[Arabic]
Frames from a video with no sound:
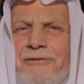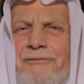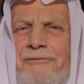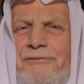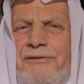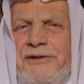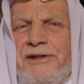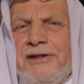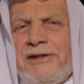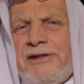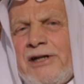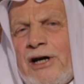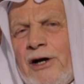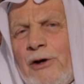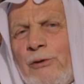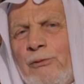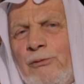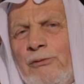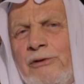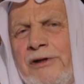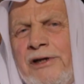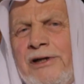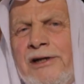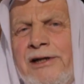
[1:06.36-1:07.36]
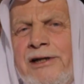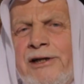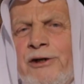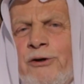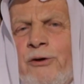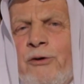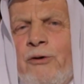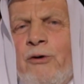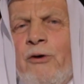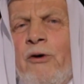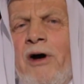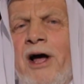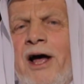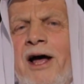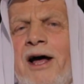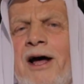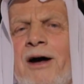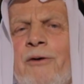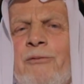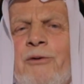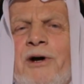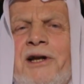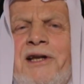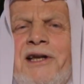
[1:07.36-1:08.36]
في تأويل
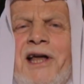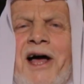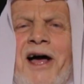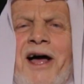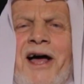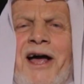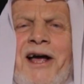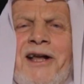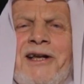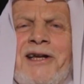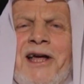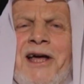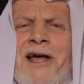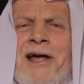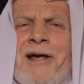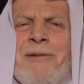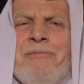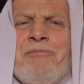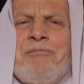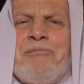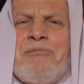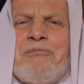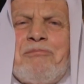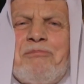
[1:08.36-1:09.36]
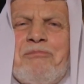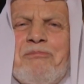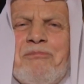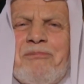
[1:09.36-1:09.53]
الرؤى والأحلام